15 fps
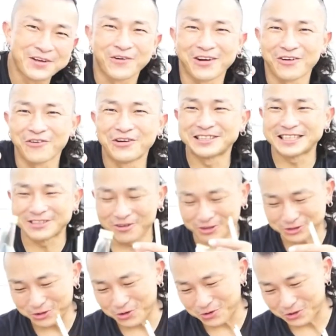これ美味しいの
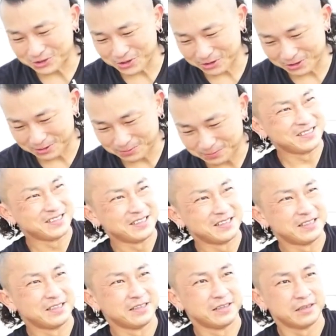重宝しとる
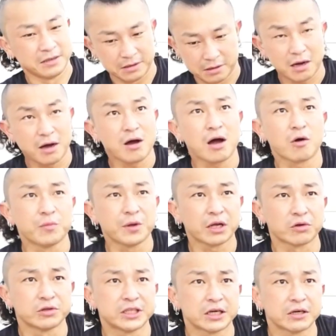あゴミが
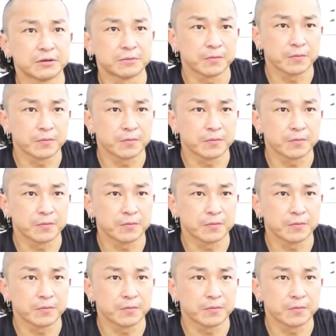飛んじゃう